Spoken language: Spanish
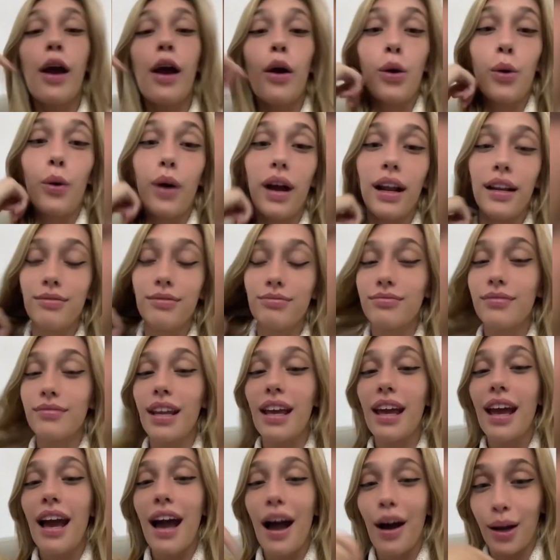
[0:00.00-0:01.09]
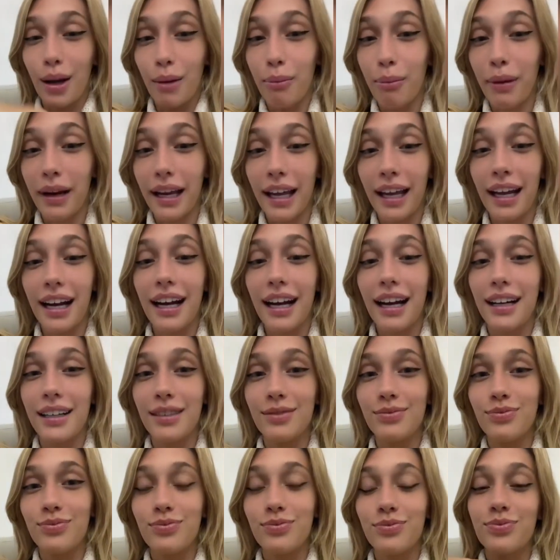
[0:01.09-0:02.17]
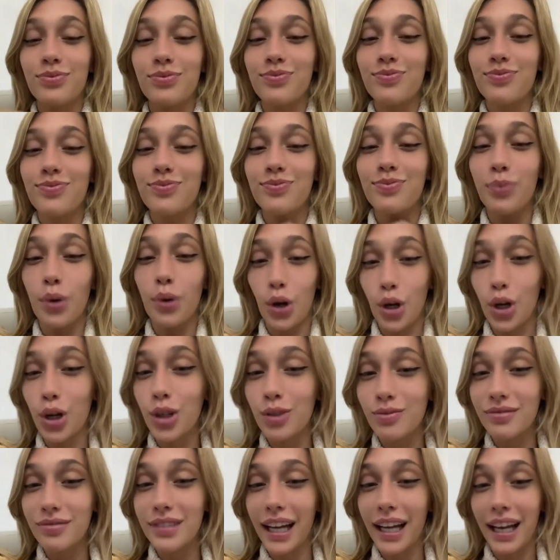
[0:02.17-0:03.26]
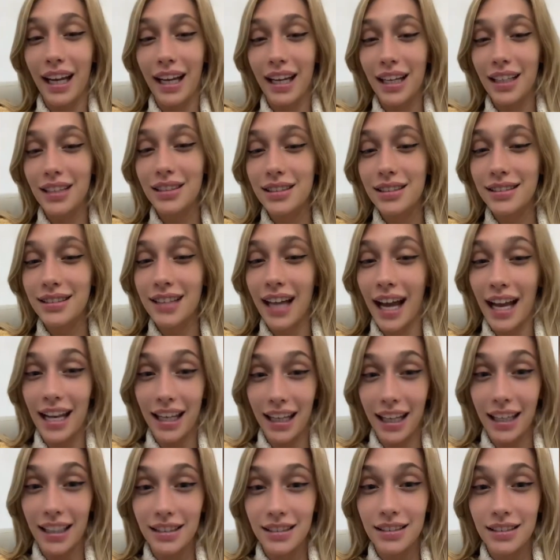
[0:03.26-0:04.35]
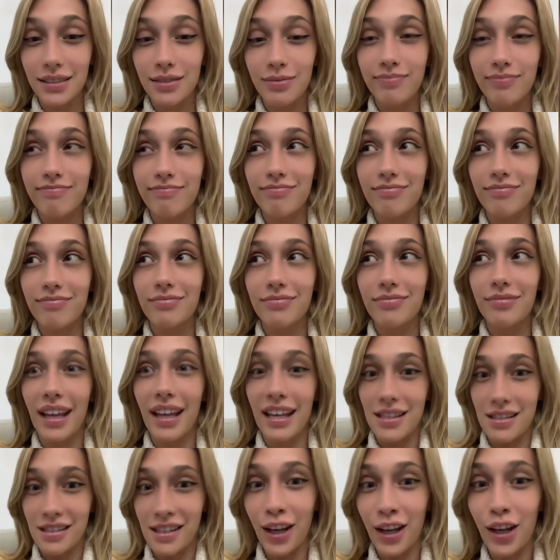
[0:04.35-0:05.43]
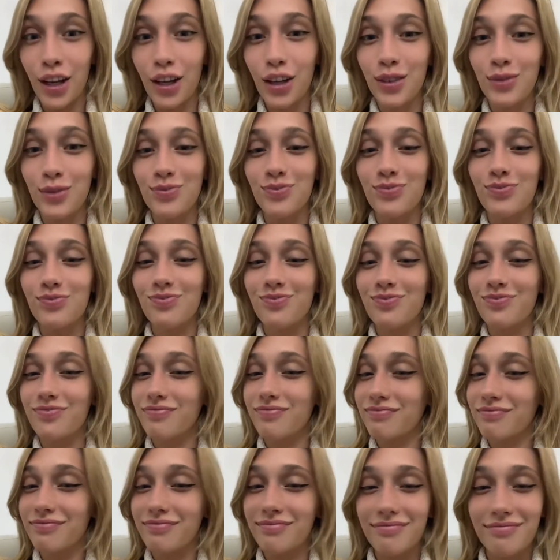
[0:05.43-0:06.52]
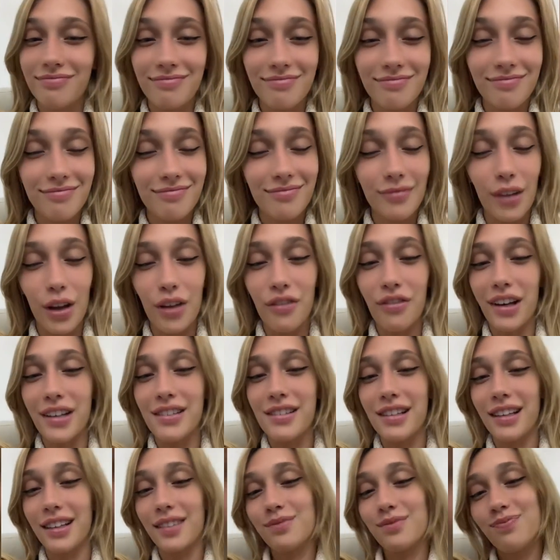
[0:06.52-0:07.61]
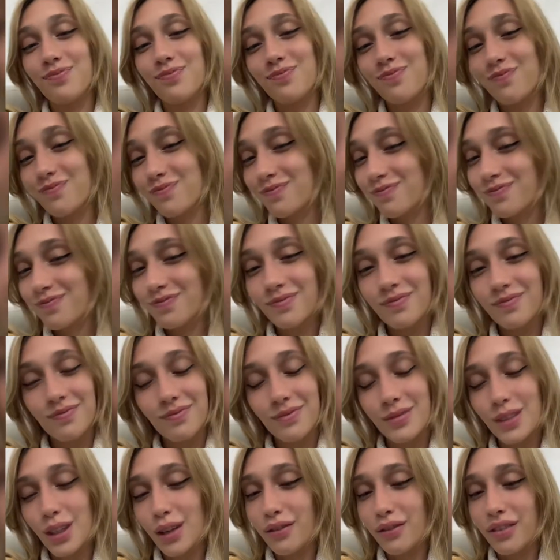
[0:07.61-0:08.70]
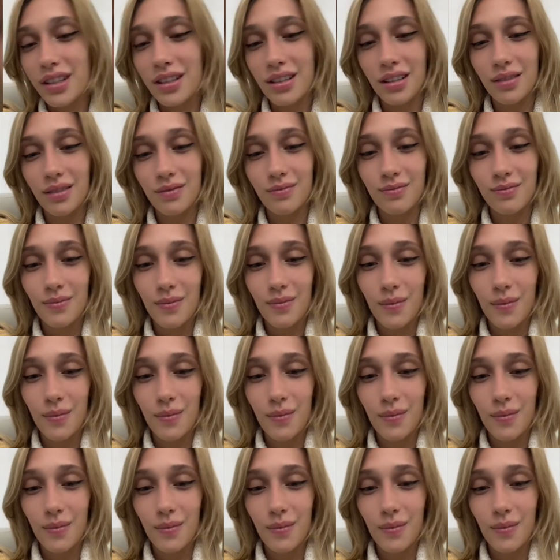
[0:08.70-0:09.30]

Eh, o igual, aunque parezca poco, querer a alguien, en serio, no es fácil. No es fácil.